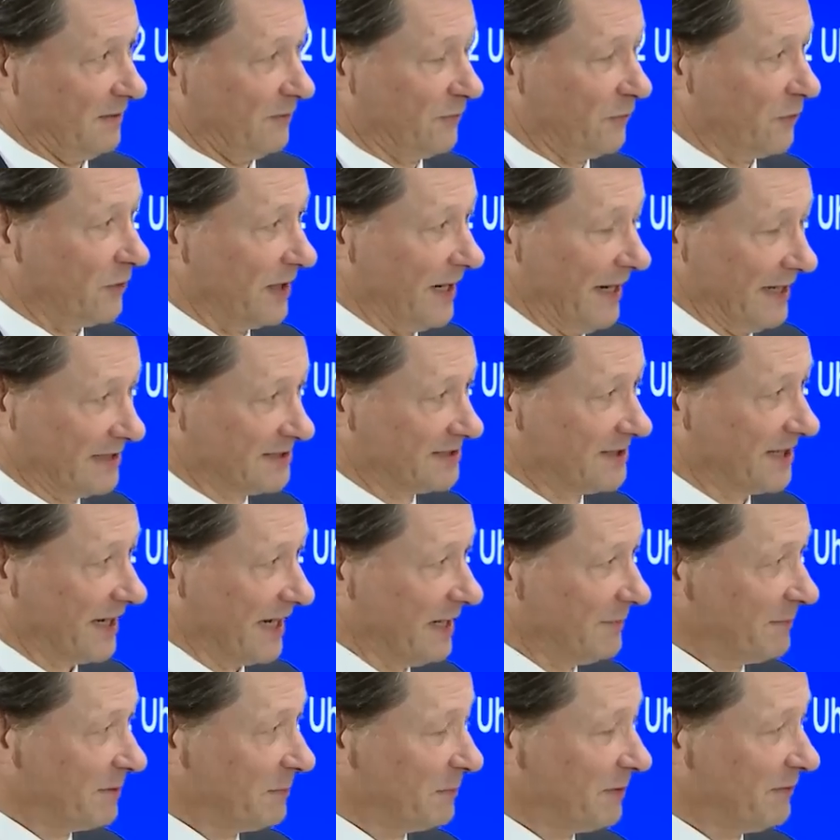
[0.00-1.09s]
vor
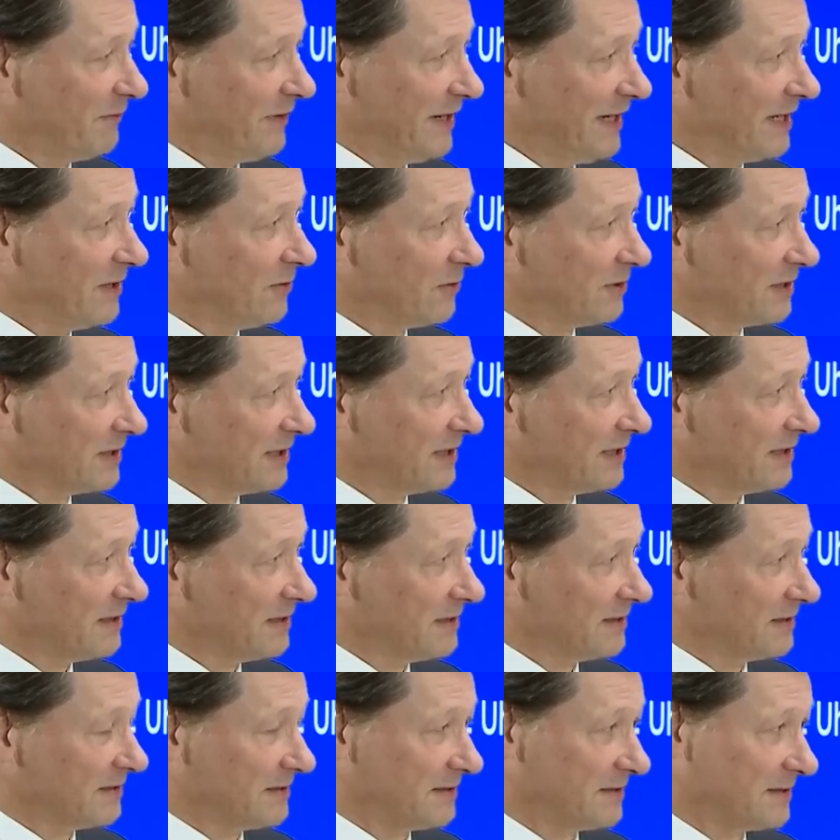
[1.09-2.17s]
extremen Bewegungen,
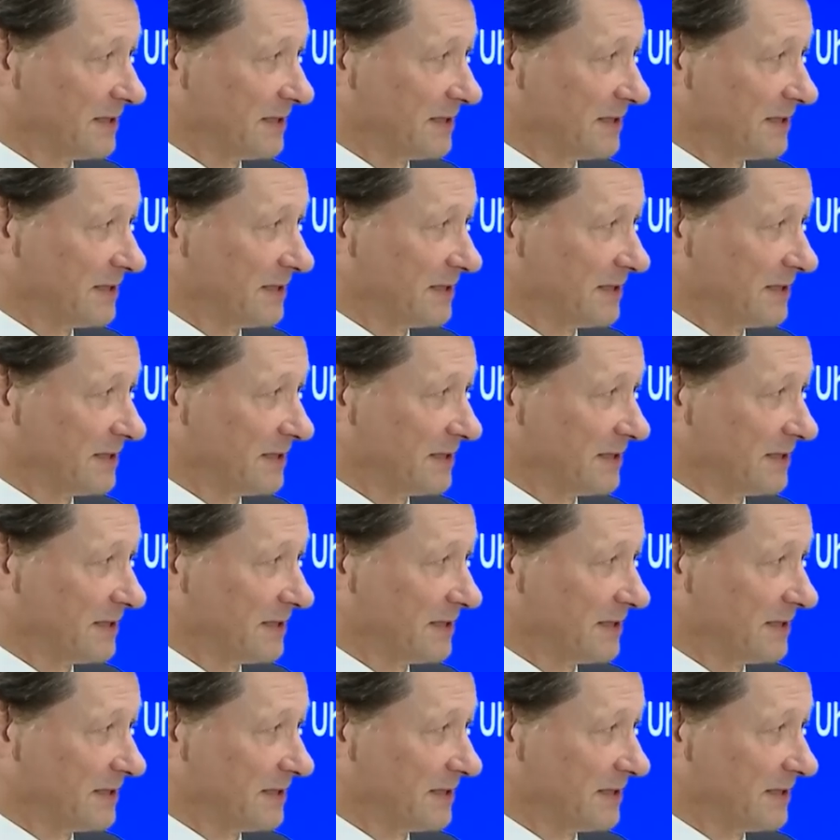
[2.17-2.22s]
äh,